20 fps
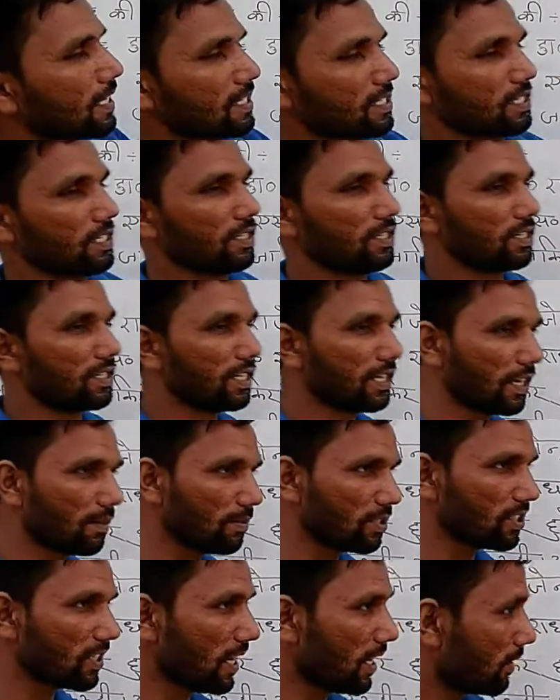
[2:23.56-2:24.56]
कृष्णन ठीक है
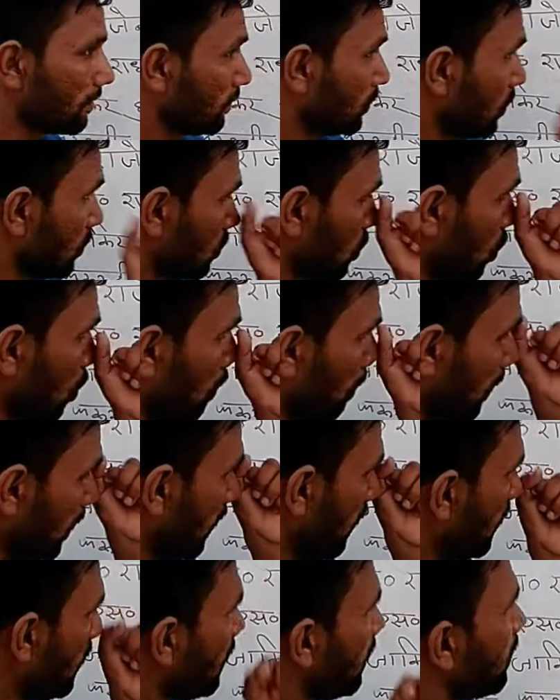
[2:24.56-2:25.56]
बच्चे
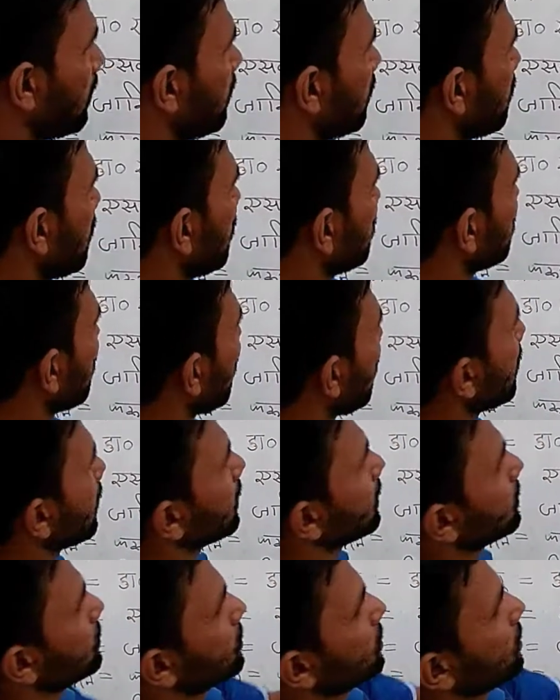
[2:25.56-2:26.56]
सर्वपल्ली राधा
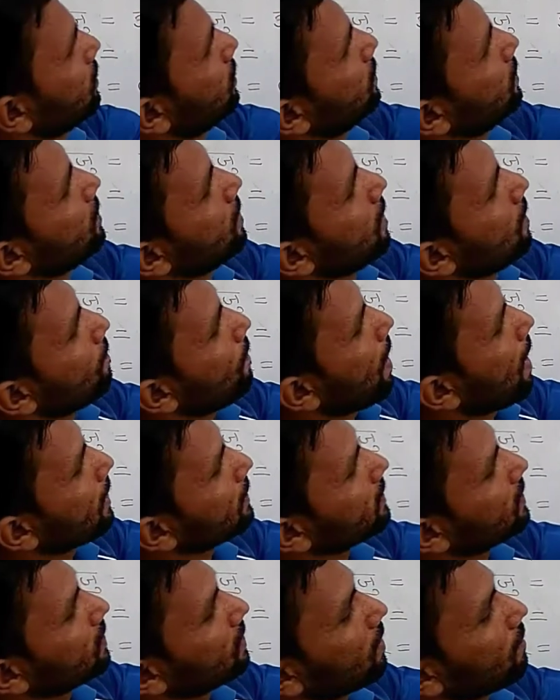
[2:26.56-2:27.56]
कृष्णन
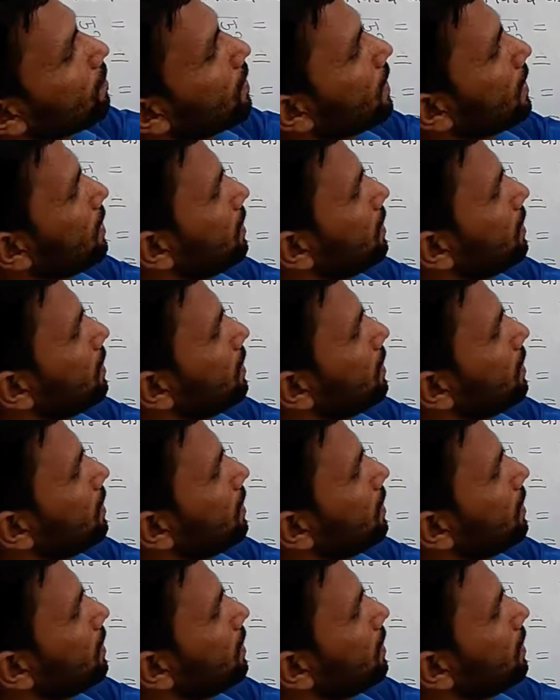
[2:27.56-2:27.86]
पांच सितंबर